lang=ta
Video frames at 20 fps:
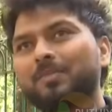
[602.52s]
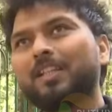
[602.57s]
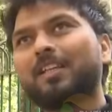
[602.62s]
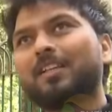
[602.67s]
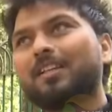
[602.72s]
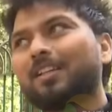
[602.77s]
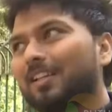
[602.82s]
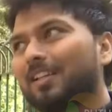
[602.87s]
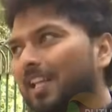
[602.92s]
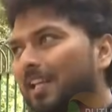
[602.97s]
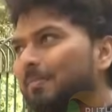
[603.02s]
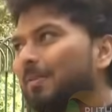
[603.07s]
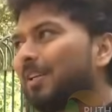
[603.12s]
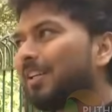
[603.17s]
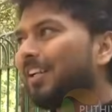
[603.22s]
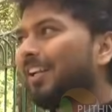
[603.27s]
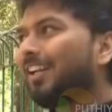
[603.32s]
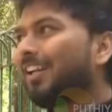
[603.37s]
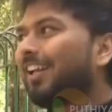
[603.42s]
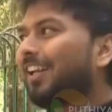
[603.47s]
லைக்
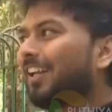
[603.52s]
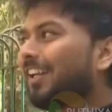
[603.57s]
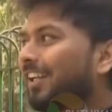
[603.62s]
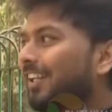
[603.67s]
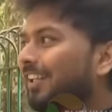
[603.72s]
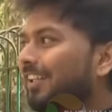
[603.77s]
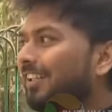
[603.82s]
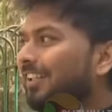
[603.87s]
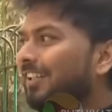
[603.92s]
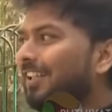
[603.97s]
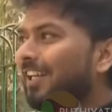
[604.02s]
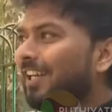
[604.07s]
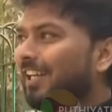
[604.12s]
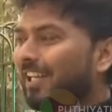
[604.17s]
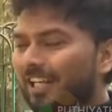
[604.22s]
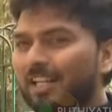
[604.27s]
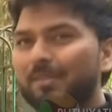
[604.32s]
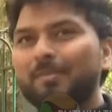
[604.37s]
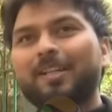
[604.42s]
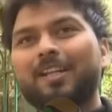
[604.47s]
கிளைமேட் நல்லா இருக்குது
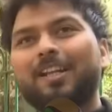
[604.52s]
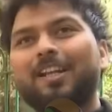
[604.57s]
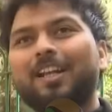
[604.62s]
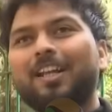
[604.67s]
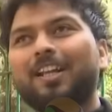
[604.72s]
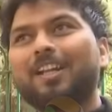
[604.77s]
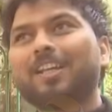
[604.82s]
எல்லாமே நல்லா